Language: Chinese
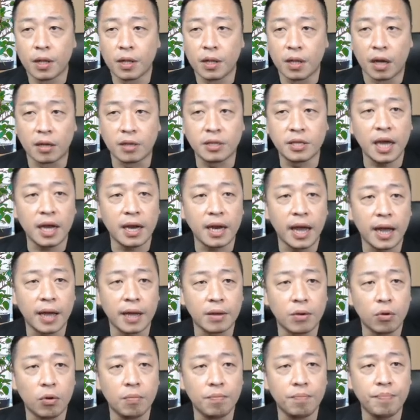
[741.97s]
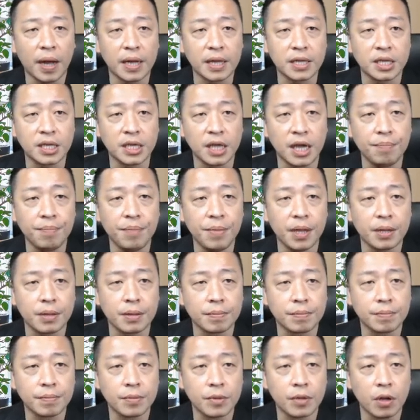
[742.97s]
然后再来，我们把前面
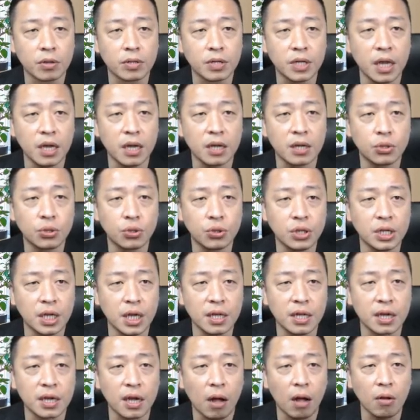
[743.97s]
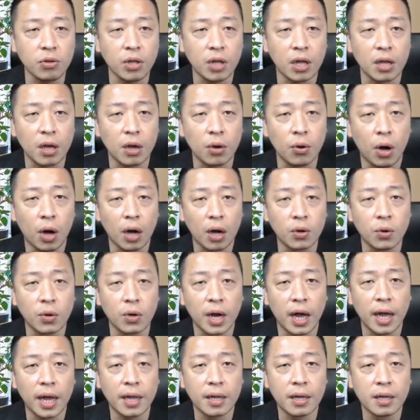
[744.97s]
哦这一个区间的高点也画过
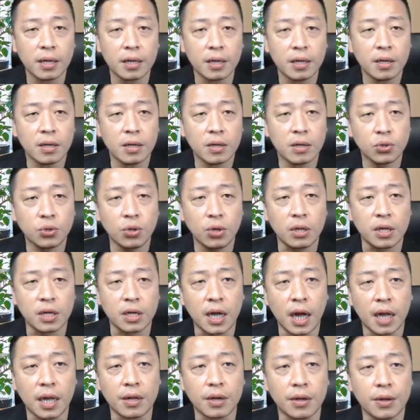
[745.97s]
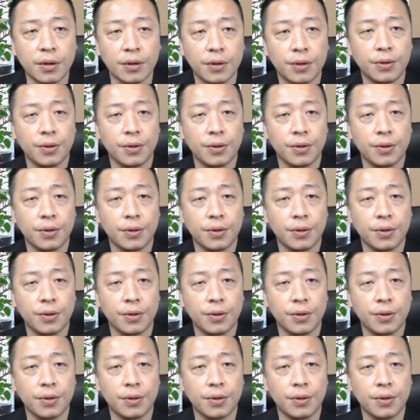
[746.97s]
来，所以你看哦，